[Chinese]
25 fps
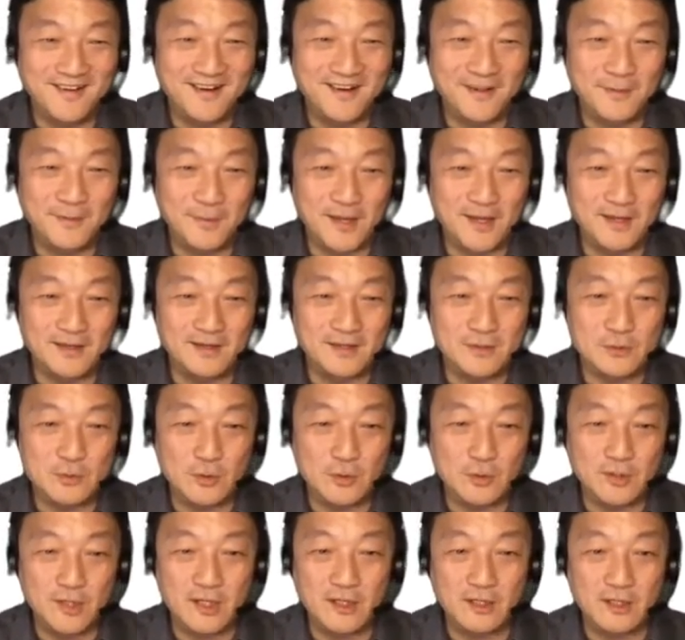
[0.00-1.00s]
里面你说
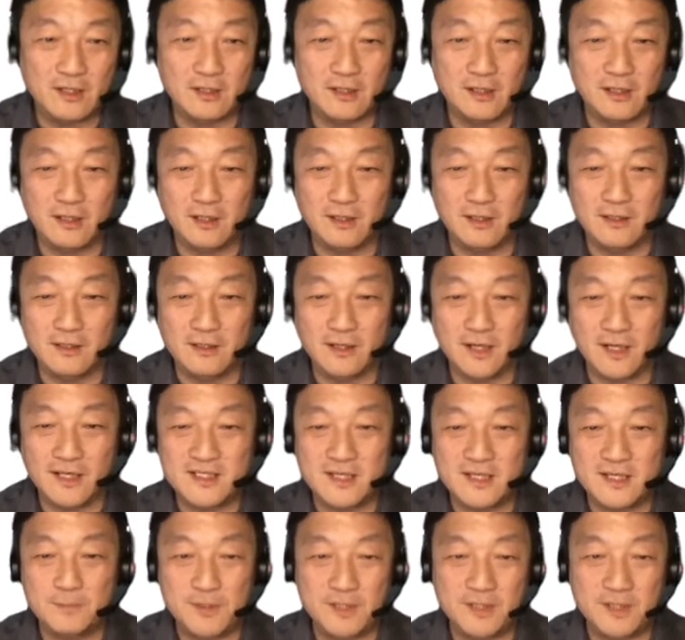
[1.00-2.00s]
那个
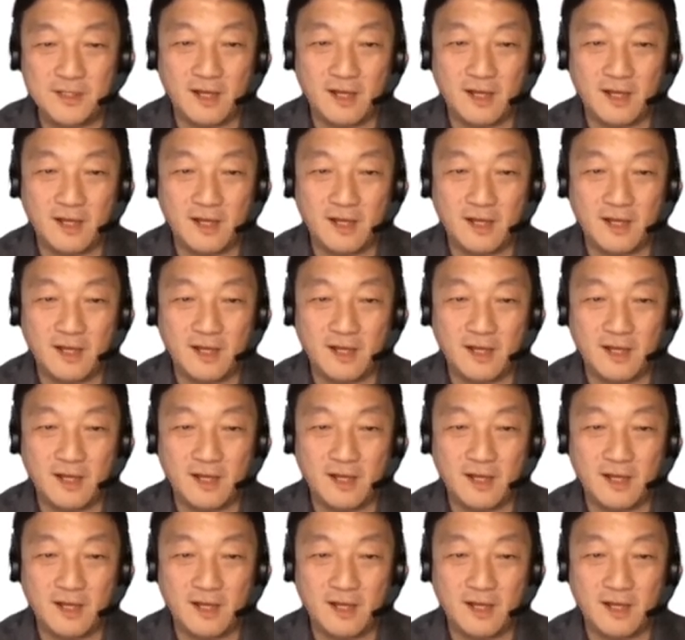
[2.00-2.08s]
S&P